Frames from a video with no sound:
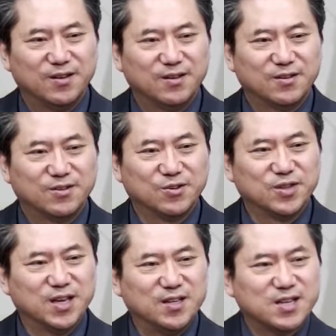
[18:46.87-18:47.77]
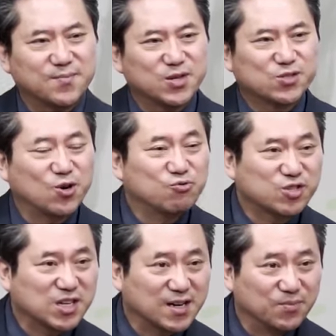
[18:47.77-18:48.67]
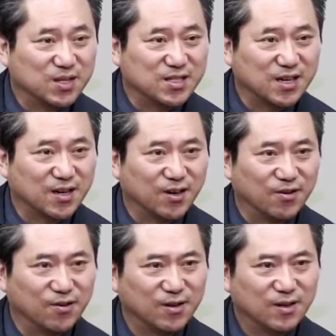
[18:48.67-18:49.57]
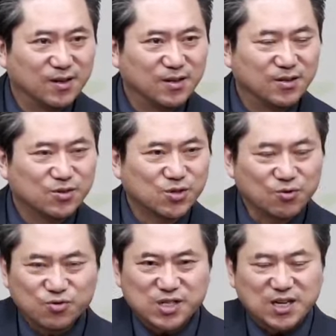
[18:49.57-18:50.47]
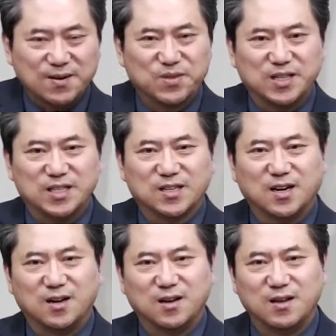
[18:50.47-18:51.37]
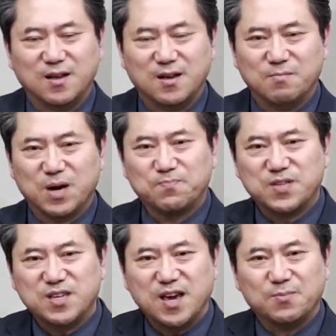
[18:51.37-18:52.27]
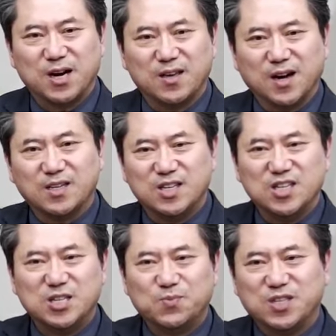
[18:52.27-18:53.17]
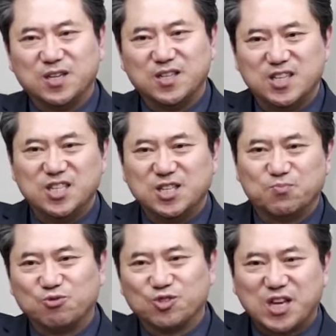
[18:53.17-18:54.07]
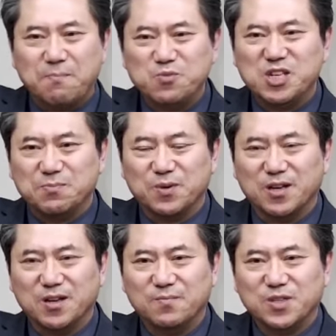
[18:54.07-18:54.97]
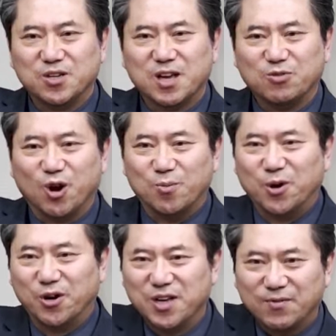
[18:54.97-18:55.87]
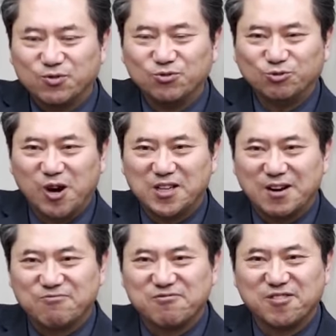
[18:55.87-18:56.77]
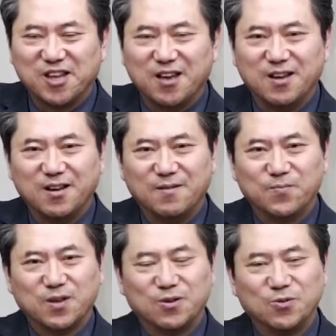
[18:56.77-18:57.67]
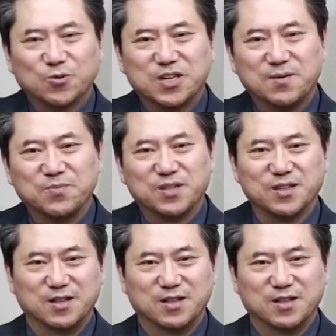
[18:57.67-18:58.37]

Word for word: 그런데 이 사람들은 서구 사람들이잖아요. 서구 사람들이니까 막 BMI가 27, 29, 30 이렇게 넘어야 뚱뚱하다고 그러는데 이 사람들은